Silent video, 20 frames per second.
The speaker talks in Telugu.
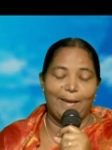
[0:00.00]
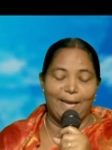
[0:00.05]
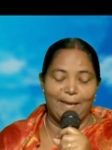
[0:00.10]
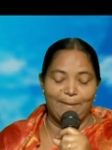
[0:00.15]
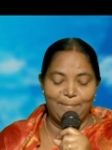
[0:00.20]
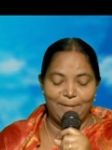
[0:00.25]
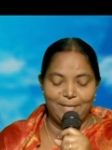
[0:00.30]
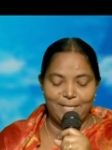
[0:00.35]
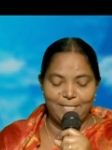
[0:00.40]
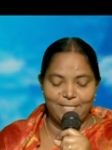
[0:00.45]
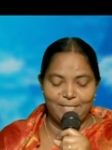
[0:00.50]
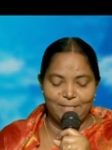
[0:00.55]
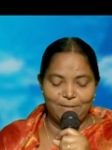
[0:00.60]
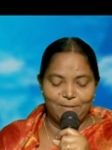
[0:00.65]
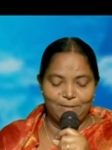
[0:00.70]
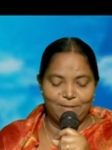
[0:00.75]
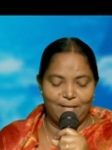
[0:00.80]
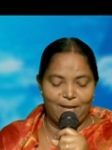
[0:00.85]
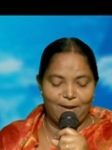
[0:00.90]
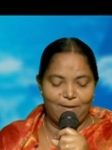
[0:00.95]
బైబిల్
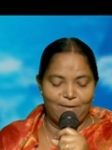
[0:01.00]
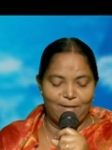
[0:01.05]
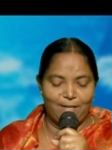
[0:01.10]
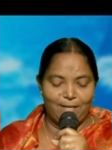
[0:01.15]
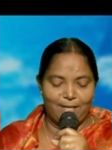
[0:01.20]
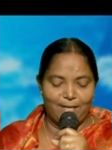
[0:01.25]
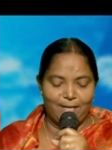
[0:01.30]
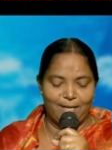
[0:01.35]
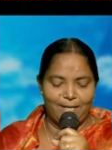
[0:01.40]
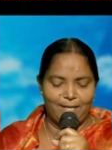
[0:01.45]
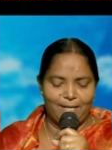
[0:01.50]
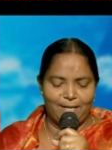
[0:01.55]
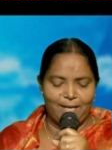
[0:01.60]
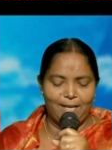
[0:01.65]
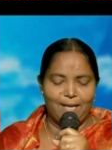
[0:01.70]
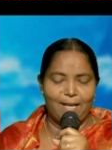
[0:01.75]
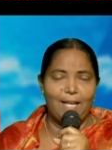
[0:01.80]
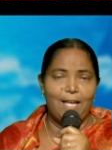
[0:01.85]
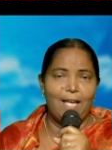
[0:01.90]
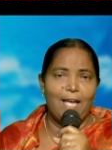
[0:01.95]
చదువుతూ ఉంటారంట
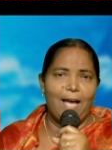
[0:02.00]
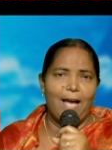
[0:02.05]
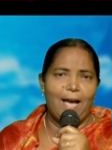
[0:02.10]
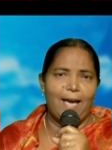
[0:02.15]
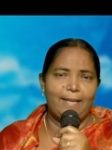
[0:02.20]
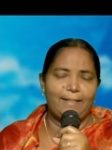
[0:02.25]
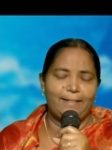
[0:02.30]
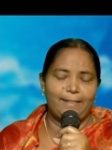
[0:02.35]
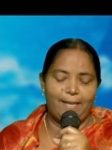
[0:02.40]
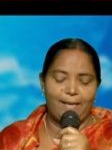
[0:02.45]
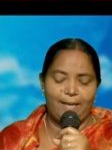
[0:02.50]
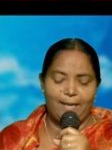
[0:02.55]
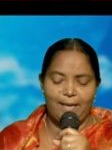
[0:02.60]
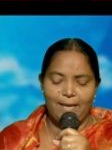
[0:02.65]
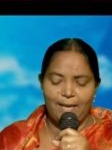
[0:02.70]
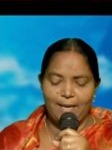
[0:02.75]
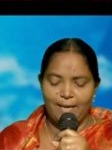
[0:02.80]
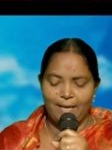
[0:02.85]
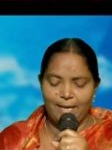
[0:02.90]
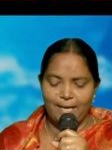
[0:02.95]
అయితే
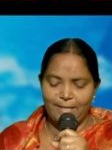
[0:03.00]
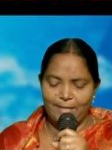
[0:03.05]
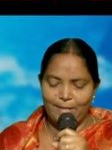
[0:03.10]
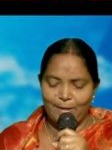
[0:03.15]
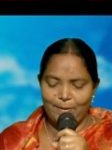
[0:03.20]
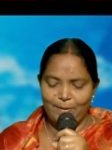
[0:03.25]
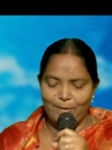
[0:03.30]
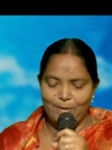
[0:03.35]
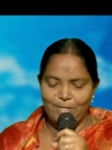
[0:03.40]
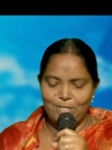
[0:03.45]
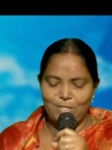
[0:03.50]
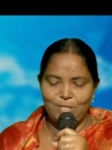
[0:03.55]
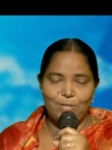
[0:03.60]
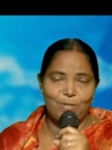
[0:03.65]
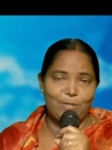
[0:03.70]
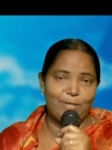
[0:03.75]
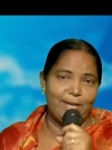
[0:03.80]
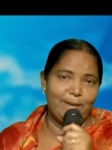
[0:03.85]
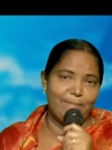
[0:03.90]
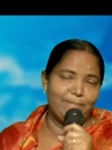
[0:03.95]
ఇది రోజు
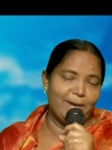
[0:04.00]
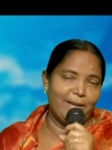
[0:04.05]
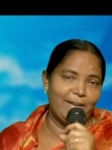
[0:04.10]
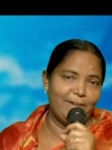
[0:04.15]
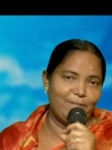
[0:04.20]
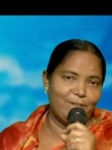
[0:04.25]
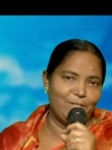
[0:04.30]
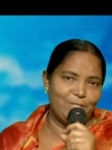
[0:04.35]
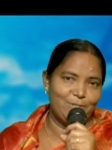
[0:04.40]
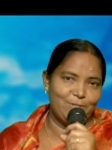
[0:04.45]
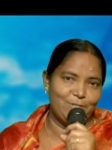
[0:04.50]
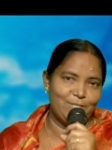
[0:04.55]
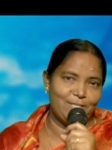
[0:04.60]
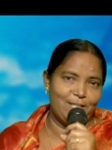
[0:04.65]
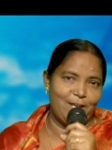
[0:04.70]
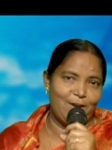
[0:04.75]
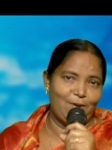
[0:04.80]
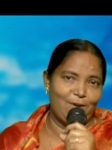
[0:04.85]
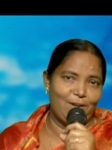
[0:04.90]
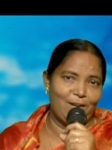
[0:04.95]
కూడా మనవడు
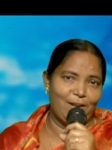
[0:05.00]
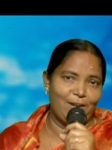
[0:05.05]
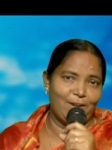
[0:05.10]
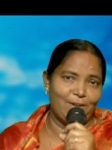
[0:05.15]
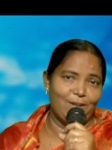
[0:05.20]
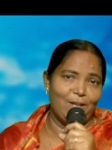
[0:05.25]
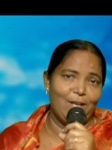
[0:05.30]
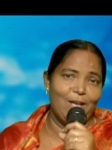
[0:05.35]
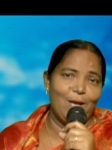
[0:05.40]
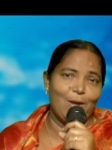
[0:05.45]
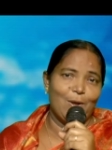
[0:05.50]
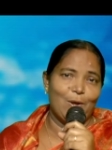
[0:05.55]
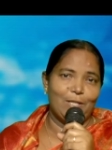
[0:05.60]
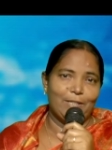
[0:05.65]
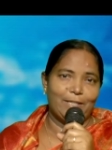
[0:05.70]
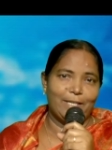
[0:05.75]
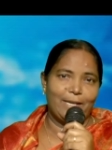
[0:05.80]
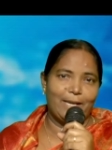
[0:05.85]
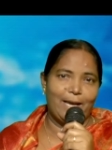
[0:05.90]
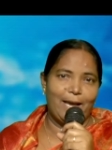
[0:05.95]
చూస్తూ ఉన్నాడు
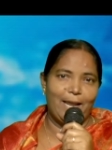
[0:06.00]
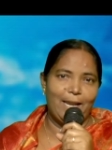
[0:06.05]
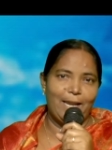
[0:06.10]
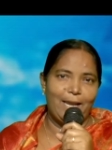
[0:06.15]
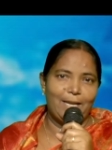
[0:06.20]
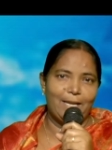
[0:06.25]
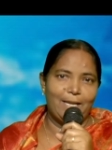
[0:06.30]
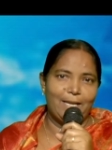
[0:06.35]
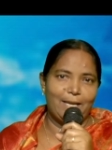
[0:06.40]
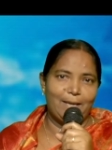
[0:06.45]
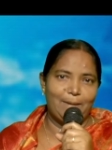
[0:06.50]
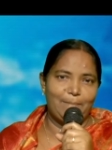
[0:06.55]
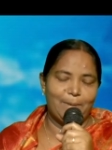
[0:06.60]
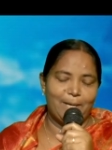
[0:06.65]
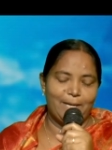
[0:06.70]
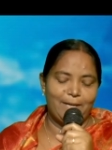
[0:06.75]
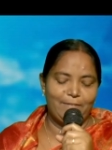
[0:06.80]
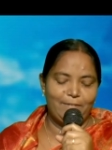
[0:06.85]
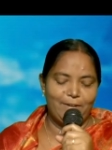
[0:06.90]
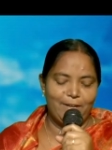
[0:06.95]
కొంతకాలానికి
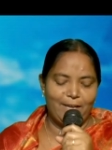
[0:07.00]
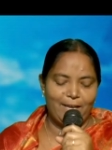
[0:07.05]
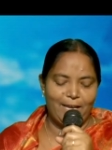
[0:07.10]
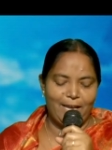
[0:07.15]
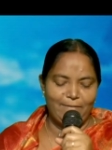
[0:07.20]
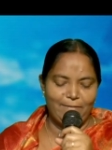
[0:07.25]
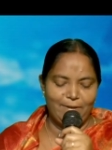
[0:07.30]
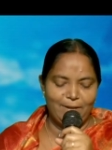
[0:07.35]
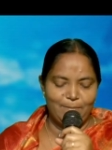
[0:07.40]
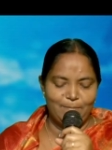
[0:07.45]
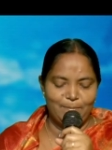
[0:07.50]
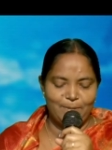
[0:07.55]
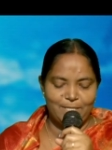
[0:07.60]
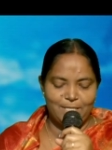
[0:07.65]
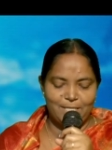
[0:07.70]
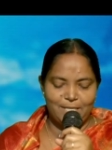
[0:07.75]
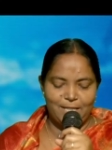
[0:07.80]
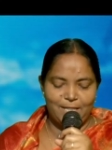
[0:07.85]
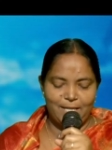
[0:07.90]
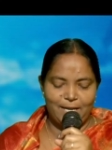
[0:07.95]
మనవడికి
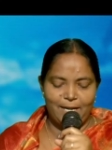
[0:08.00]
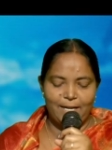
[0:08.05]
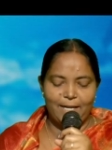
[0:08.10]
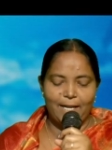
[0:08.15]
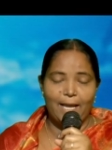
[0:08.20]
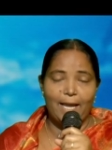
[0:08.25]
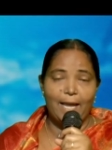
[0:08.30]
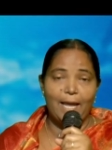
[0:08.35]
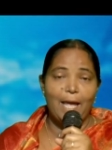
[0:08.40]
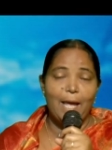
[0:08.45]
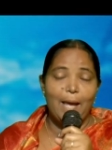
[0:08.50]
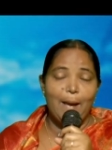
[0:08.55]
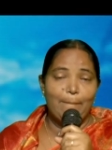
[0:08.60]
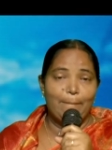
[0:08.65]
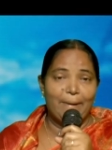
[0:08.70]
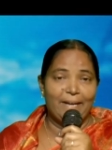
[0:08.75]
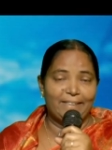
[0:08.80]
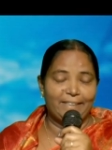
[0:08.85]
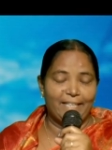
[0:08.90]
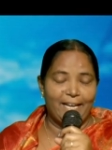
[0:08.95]
ఏమనిపించిందంటే
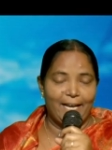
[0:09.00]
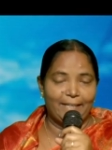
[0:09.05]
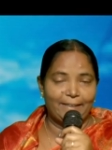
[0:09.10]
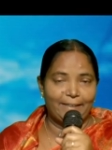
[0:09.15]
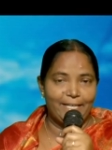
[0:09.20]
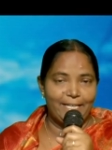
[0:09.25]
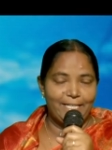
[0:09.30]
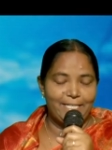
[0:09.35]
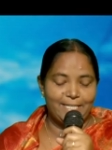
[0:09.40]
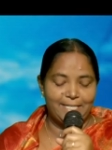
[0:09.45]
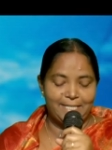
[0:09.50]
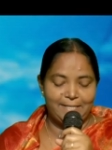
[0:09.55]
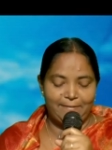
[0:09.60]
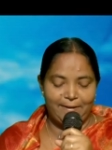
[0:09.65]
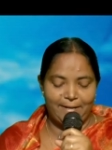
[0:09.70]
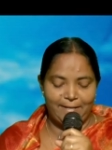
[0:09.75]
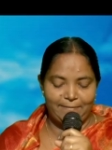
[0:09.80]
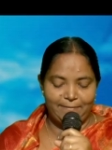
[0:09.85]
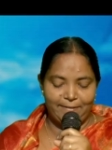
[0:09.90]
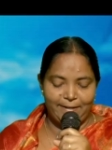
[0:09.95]
మా తాతయ్య
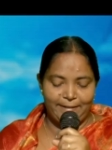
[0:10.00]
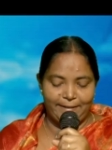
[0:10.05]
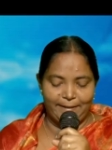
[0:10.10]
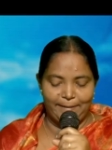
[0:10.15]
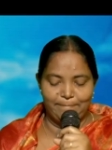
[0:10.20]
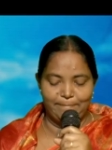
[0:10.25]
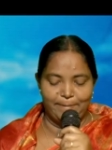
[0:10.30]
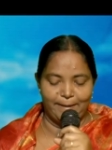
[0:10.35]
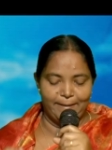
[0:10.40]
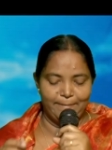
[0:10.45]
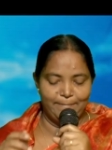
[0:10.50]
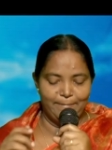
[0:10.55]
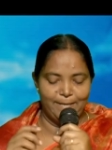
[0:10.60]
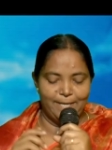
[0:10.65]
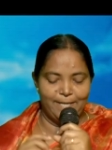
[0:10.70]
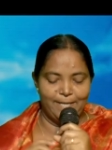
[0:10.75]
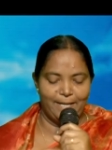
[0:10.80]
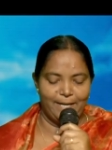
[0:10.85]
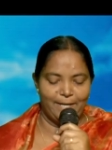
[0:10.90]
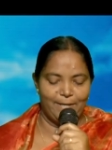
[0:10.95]
చదివేటువంటి
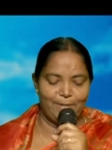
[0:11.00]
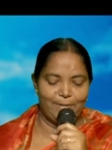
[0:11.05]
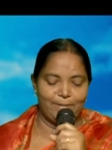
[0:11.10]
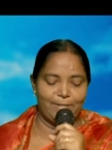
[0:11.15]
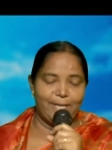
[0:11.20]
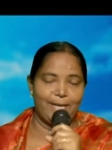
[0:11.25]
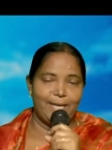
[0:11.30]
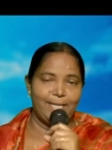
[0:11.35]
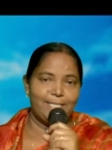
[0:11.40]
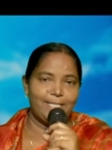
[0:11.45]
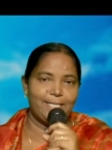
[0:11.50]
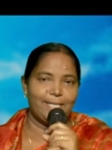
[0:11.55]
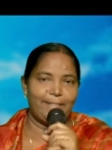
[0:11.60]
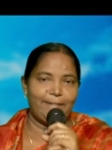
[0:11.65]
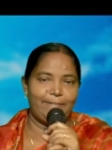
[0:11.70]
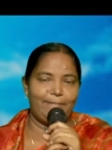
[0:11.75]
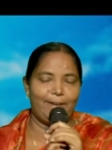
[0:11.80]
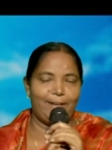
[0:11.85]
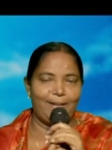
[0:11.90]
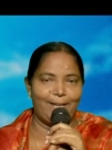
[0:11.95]
బైబిల్ నేను కూడా
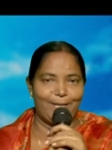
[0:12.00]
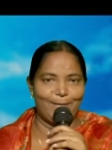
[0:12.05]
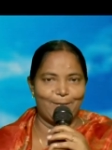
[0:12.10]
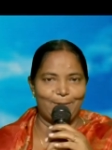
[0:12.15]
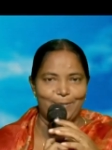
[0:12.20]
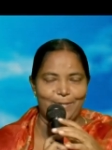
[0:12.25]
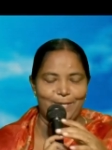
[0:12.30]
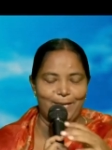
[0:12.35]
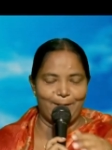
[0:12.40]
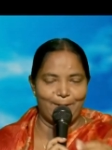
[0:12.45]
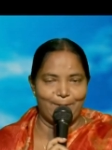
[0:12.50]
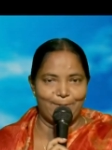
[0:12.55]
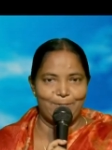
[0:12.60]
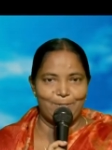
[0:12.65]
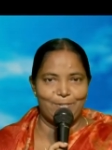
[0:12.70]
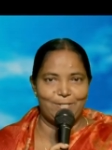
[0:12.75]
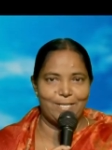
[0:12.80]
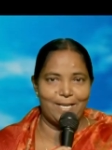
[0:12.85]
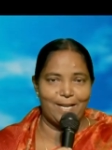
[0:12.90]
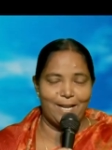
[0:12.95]
చదవాలనుకున్నాడు
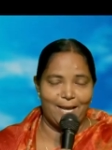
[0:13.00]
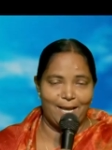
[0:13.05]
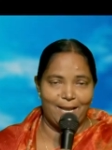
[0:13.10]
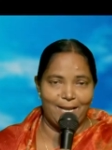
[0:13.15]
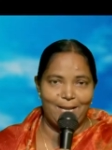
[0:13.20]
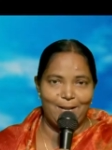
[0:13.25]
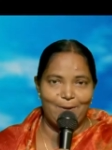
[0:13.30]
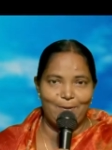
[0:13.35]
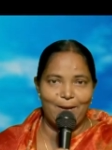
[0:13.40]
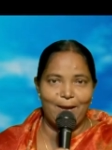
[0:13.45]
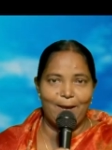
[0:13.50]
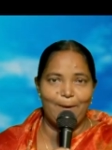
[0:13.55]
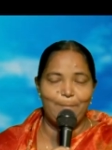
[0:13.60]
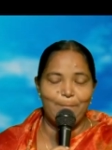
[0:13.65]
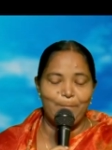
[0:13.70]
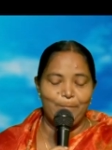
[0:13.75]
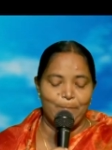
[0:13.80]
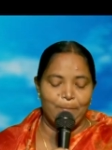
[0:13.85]
చూసారు హలెలుయా